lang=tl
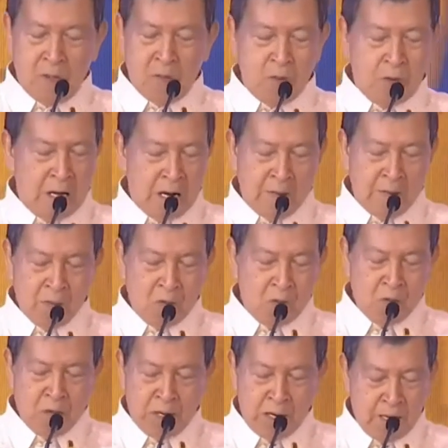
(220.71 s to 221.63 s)
wala
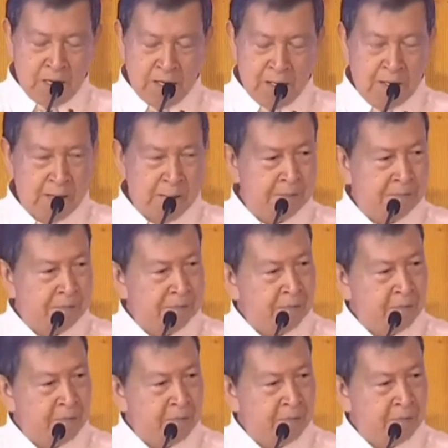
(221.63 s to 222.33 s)
pong uh,